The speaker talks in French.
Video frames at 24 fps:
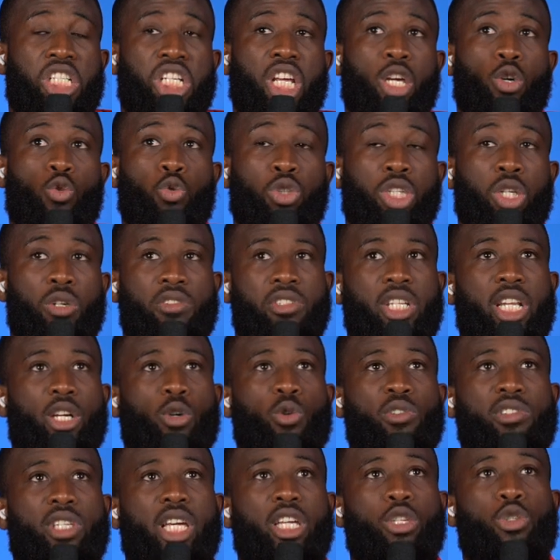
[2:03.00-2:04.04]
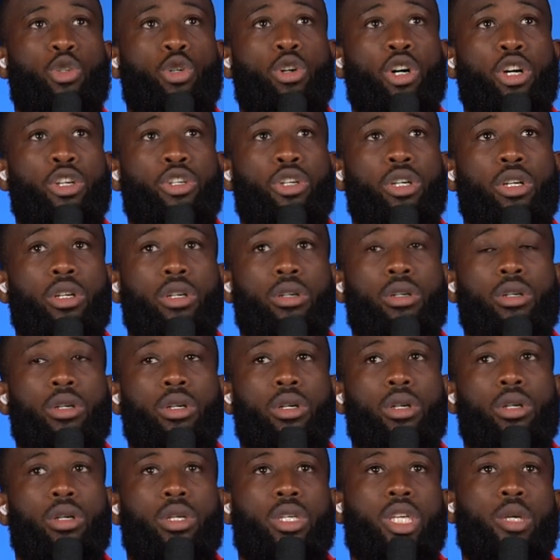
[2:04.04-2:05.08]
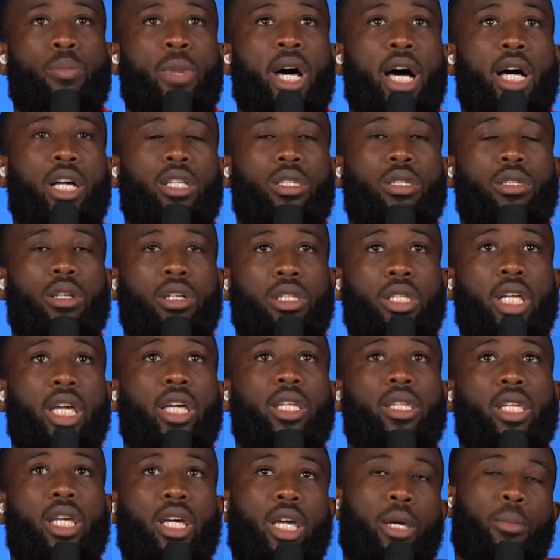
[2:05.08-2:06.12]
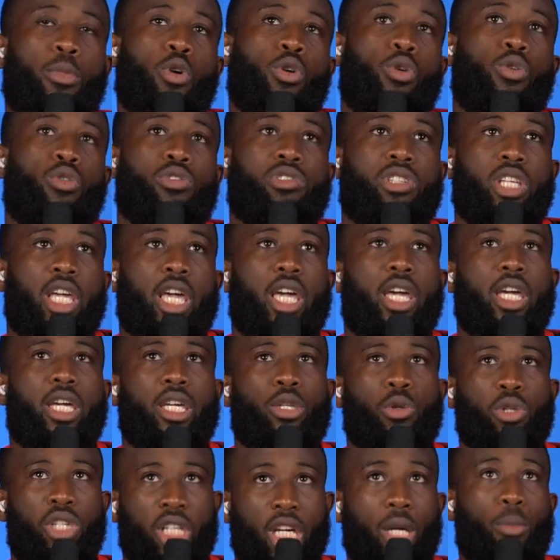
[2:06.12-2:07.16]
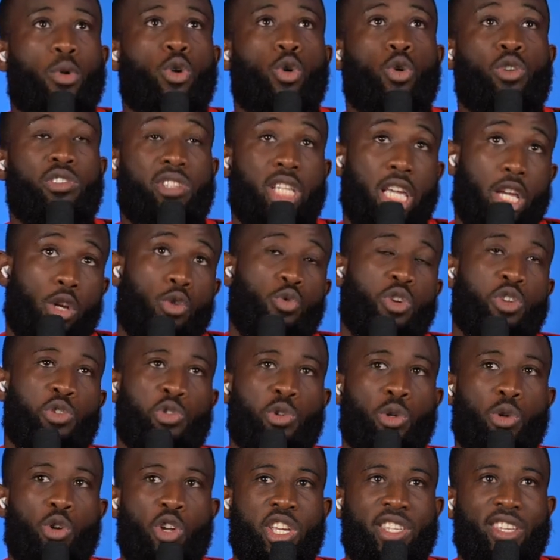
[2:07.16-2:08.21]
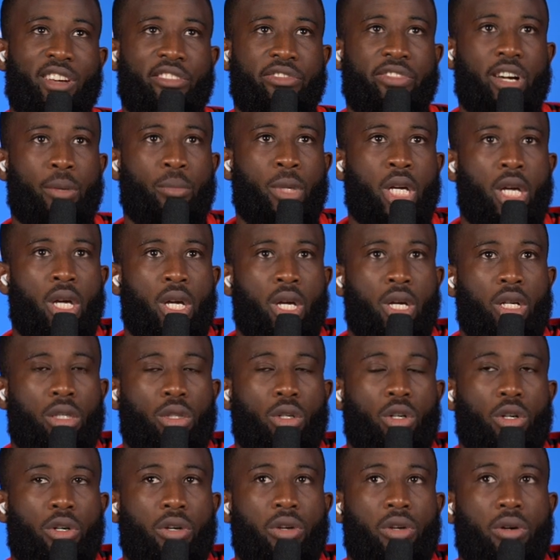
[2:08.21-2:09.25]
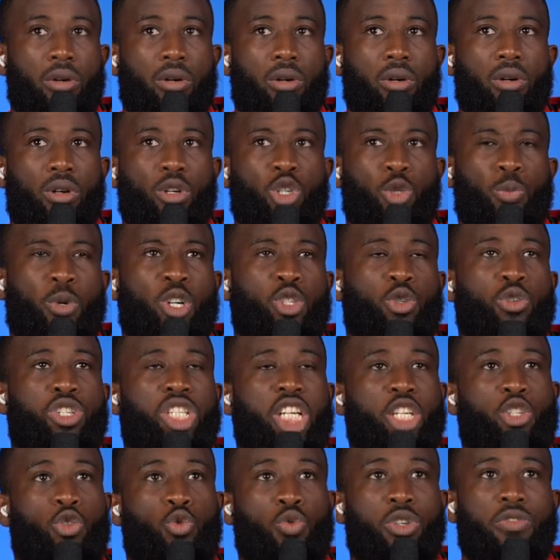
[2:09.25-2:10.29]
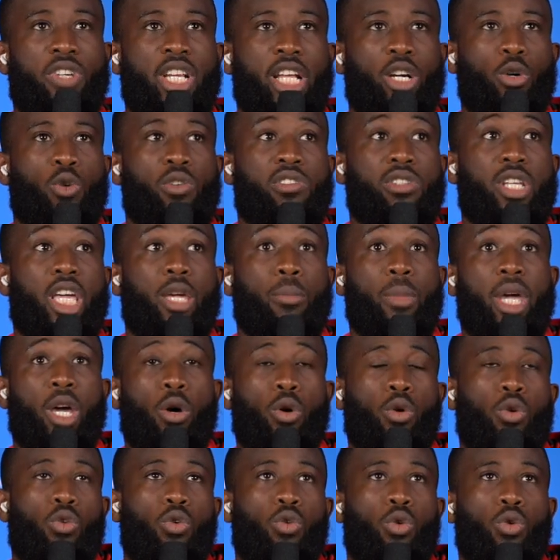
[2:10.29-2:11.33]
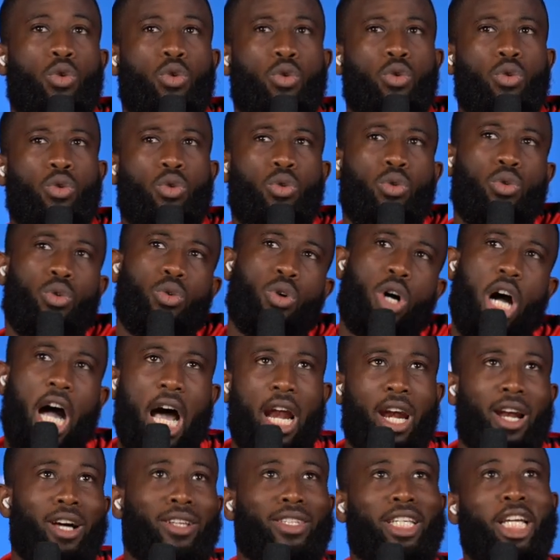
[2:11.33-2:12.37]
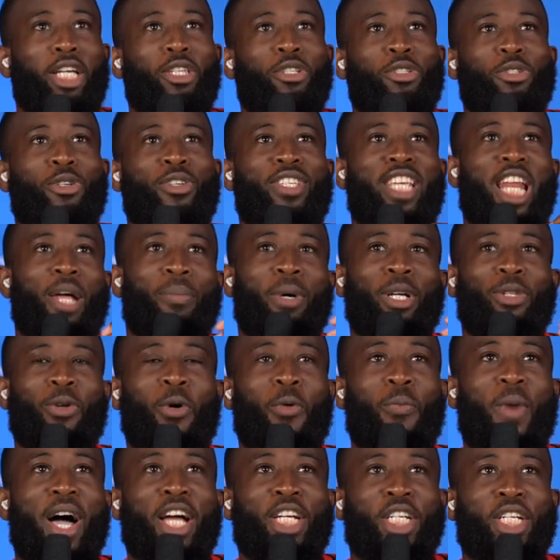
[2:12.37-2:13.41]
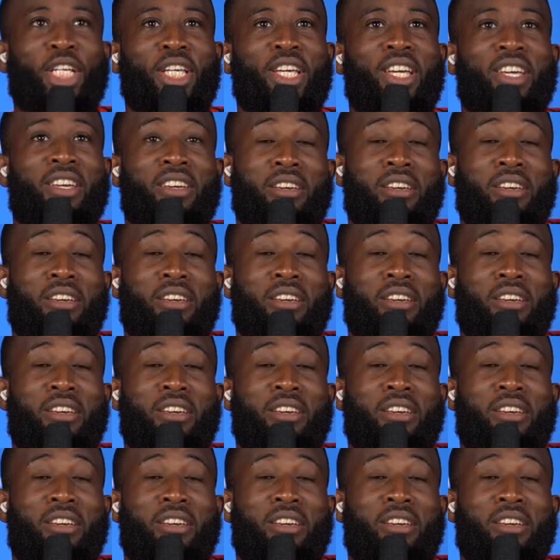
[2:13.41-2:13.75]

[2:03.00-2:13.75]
j'ai écouté aussi les conseils du coach qui m'a donné un très bon conseil, de très bons conseils, lui, et sa femme. Donc euh, je pense que j'ai suivi les conseils, mais à l'entrée de jeu, ça n'a pas trop marché.